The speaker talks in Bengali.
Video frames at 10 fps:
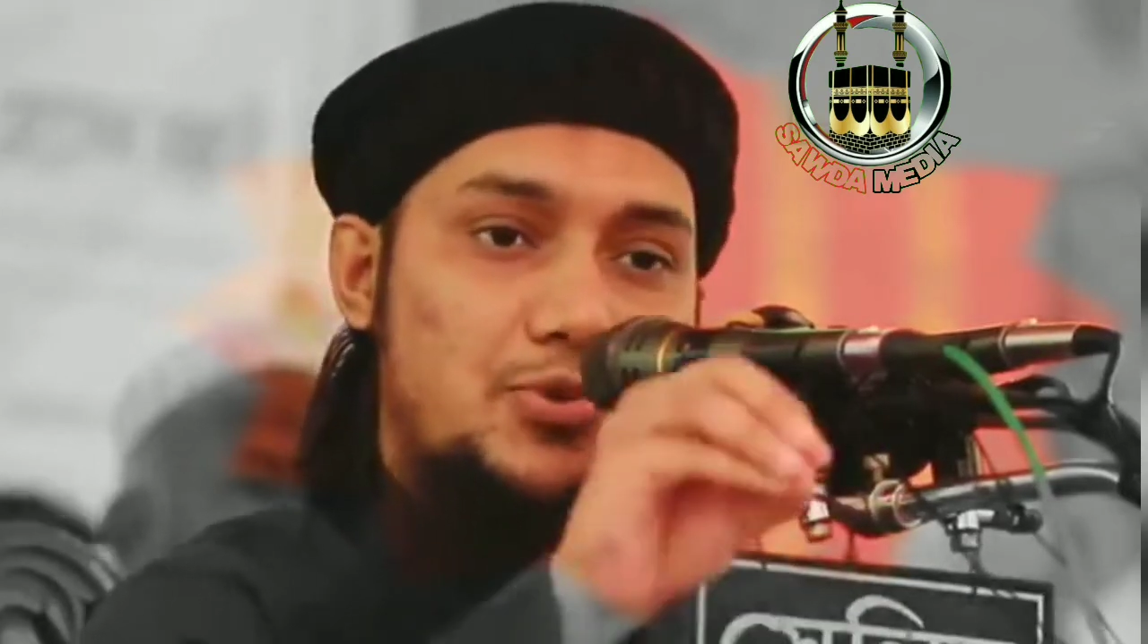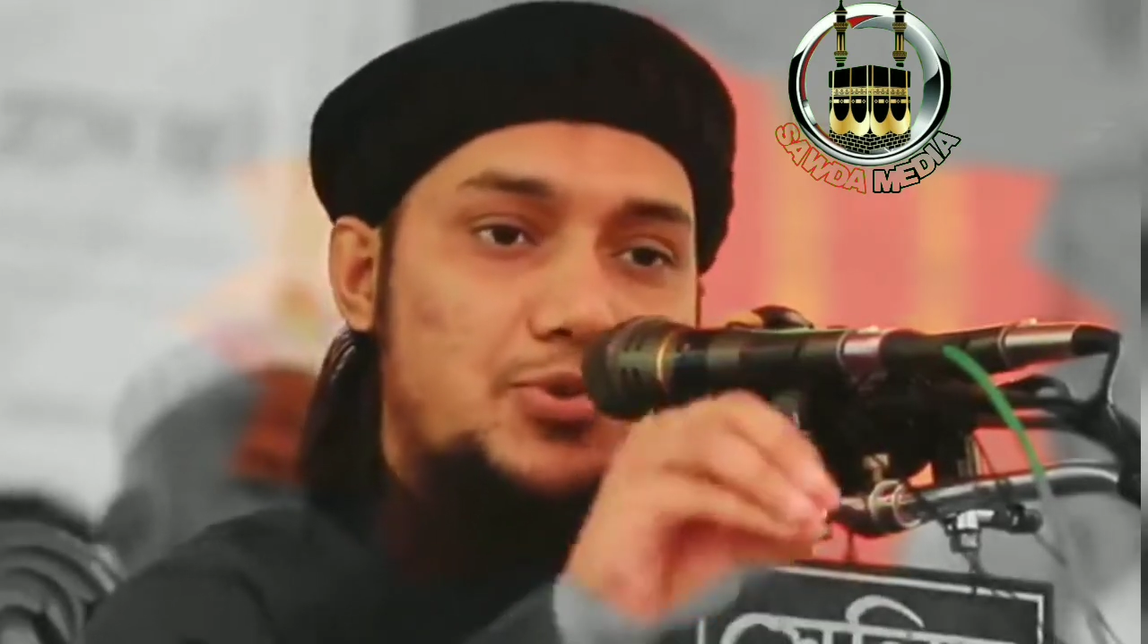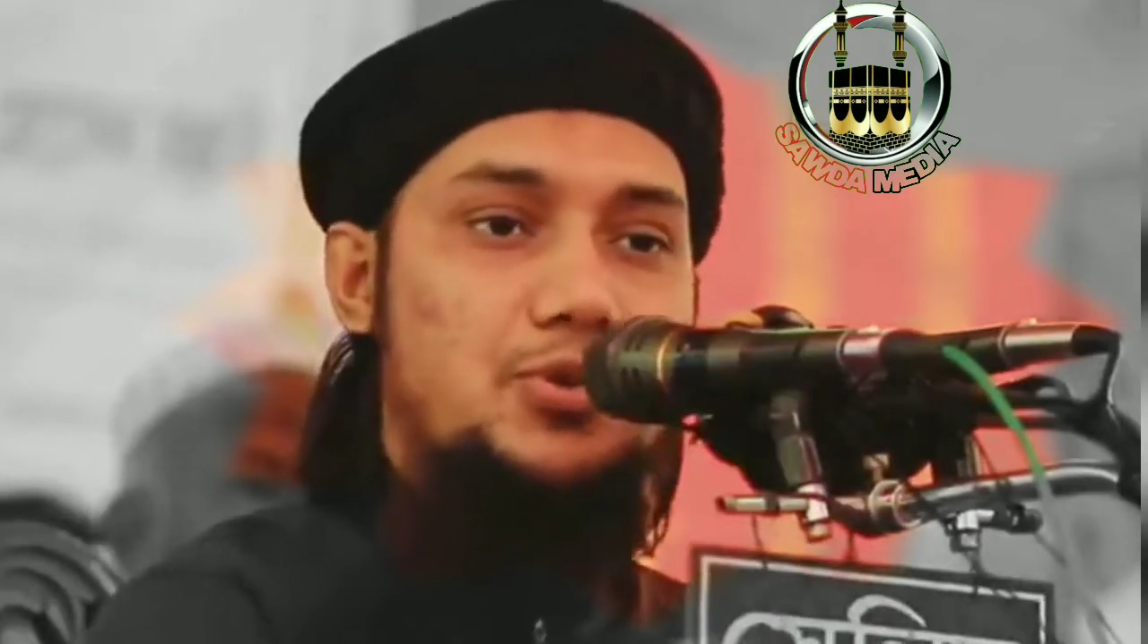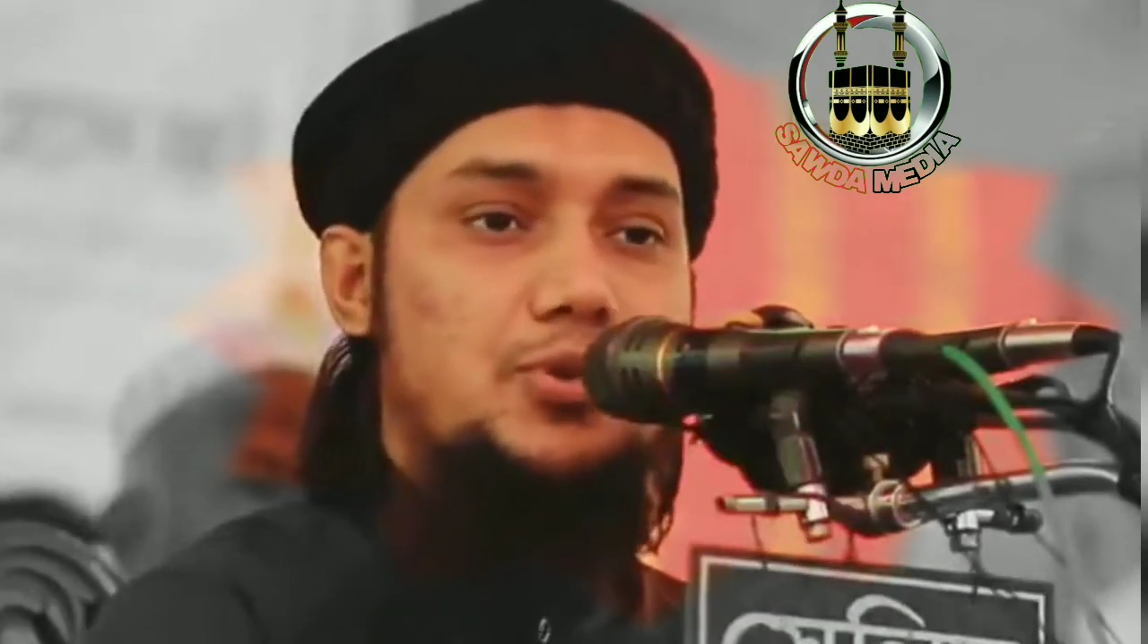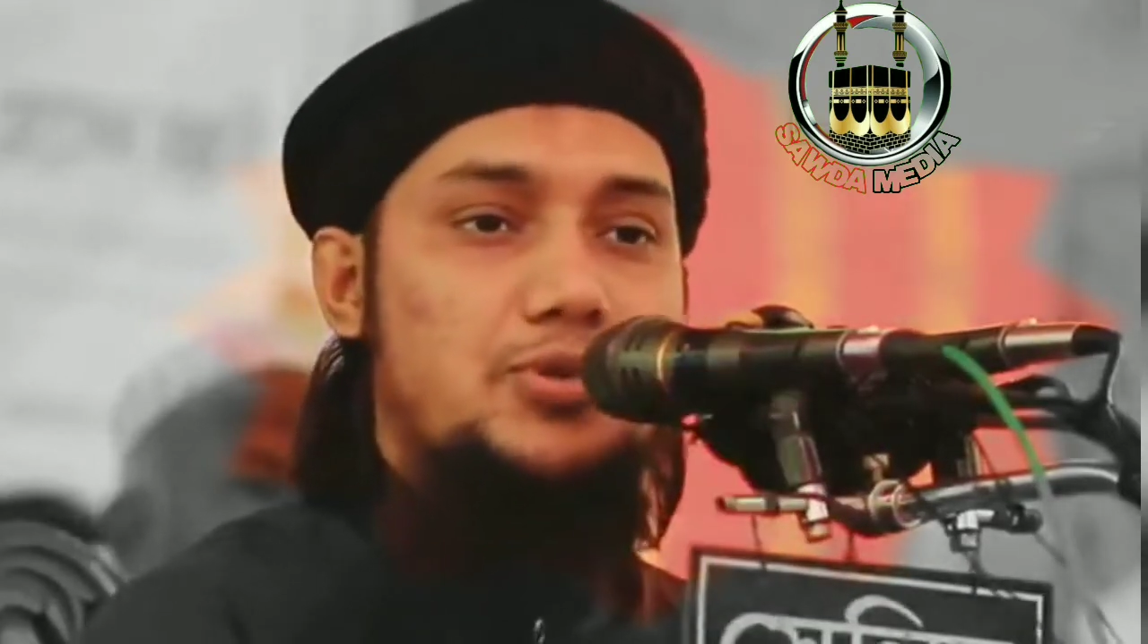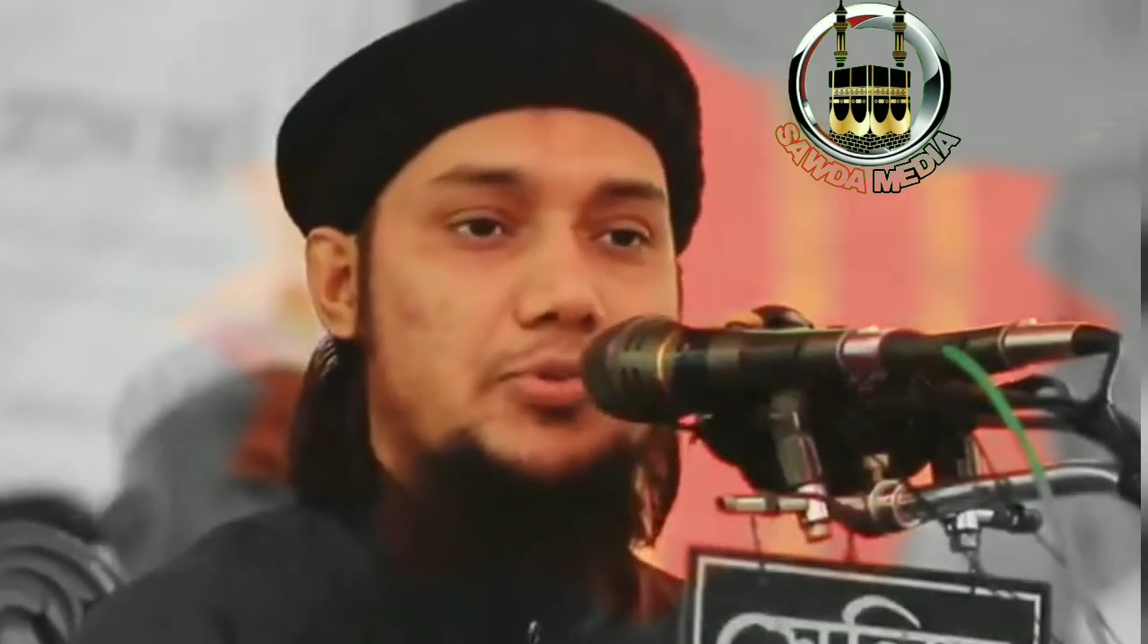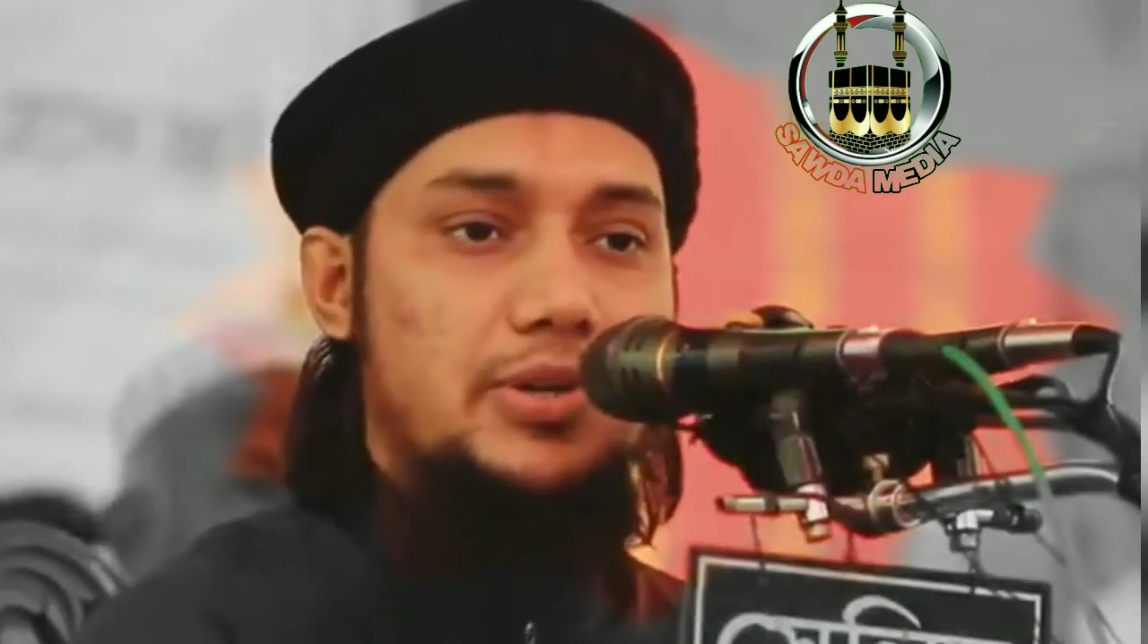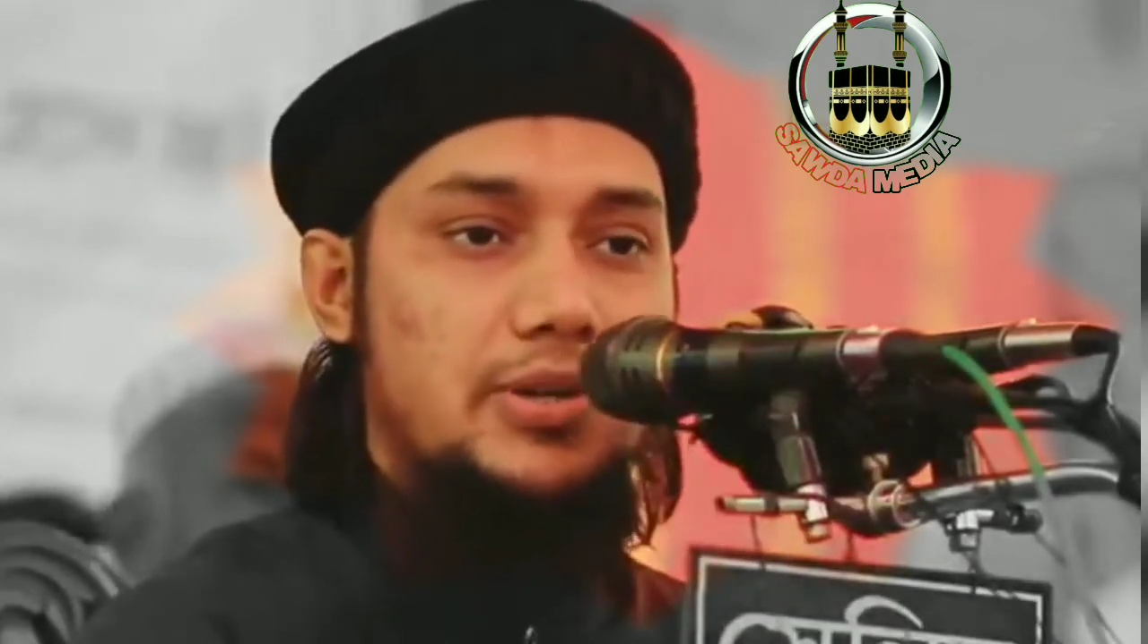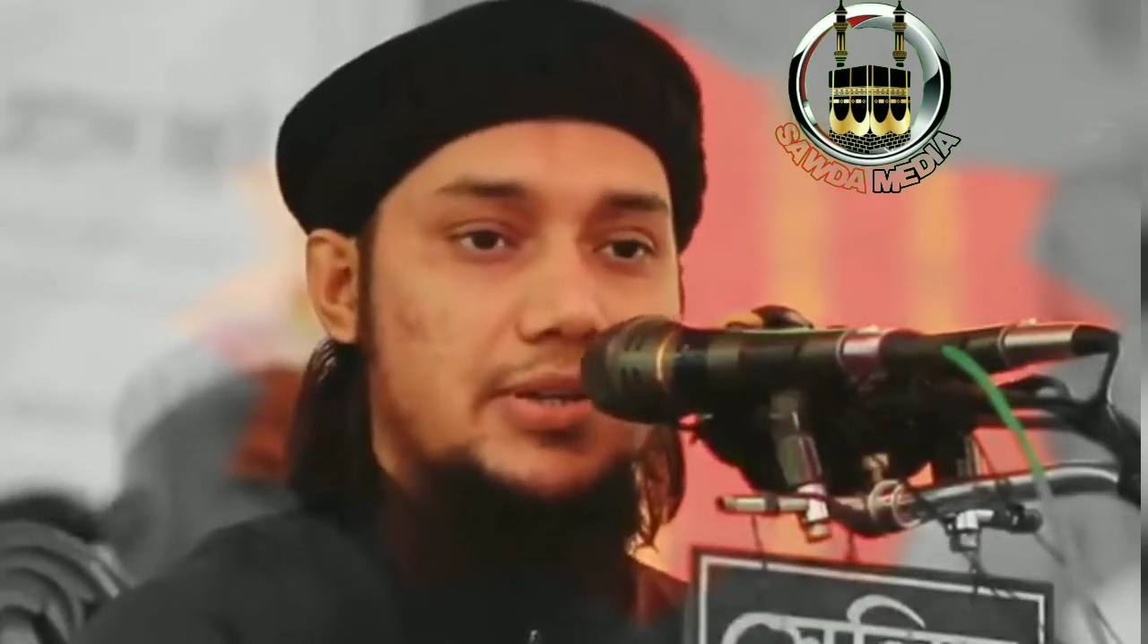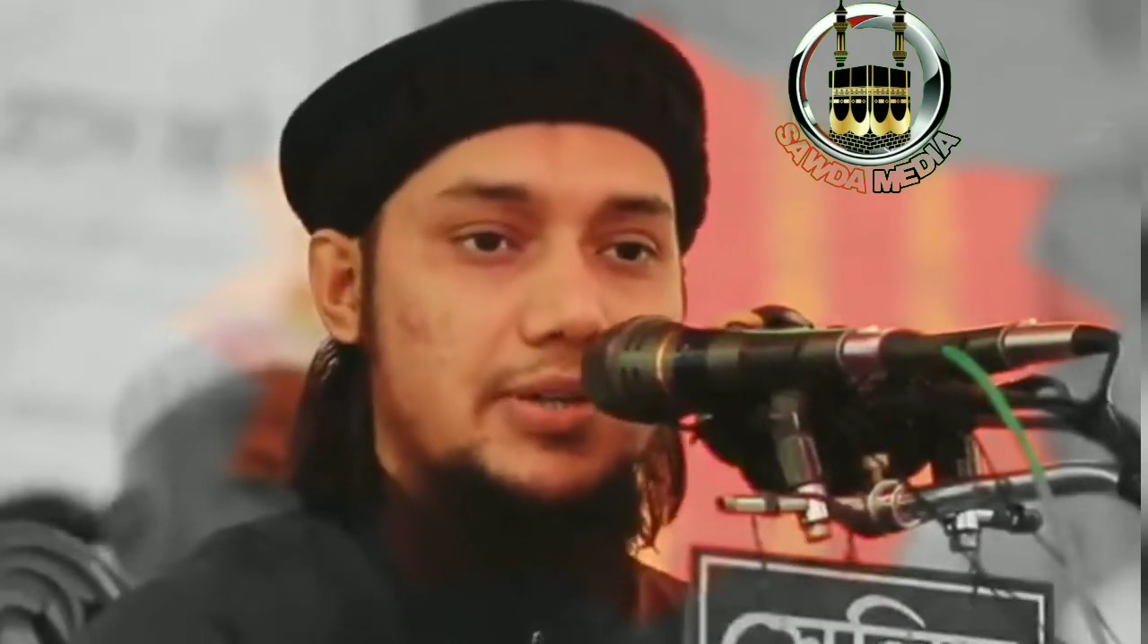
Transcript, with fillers: জন্য সহজ হবে